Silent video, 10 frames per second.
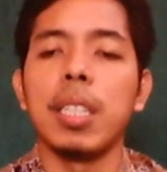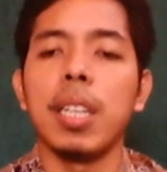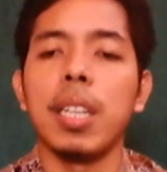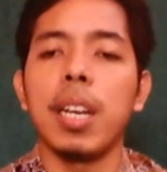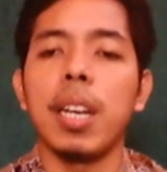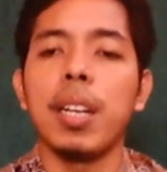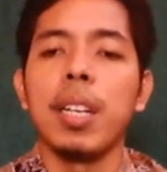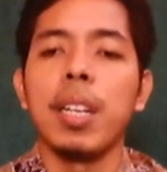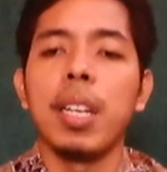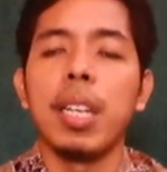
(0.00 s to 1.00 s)
ya.
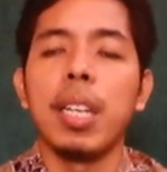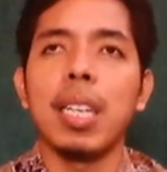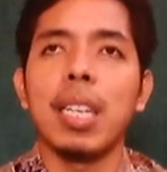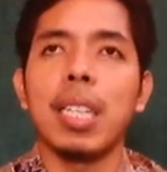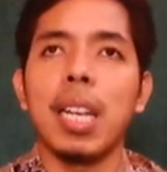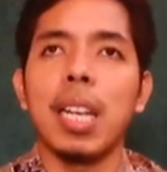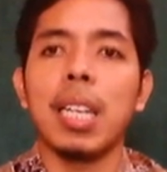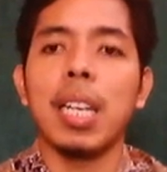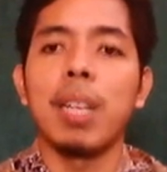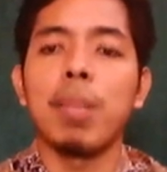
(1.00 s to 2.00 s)
Ini adalah
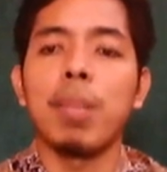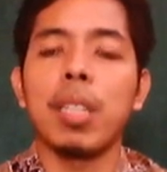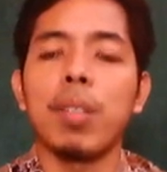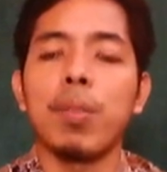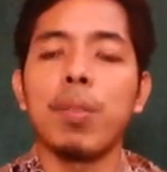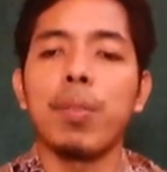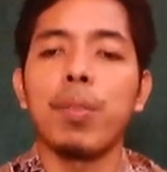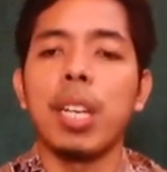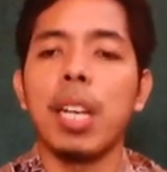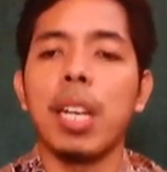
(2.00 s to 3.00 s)
kalimat
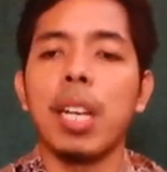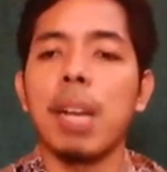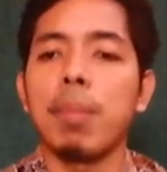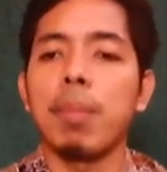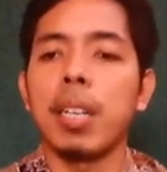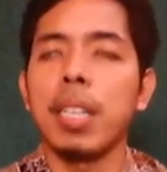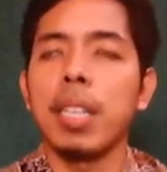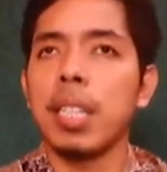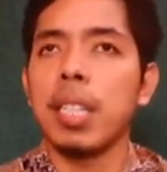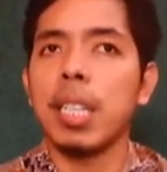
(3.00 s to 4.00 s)
fiil amar.
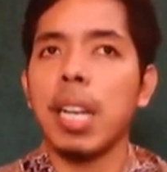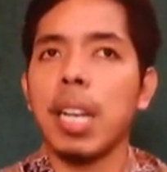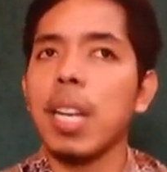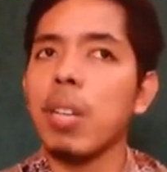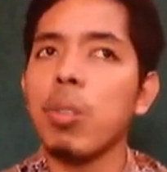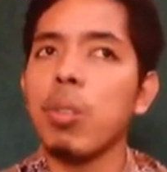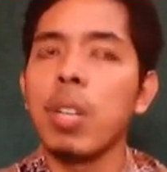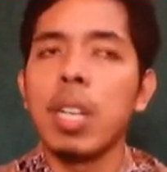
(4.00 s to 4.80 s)
Ingat kalau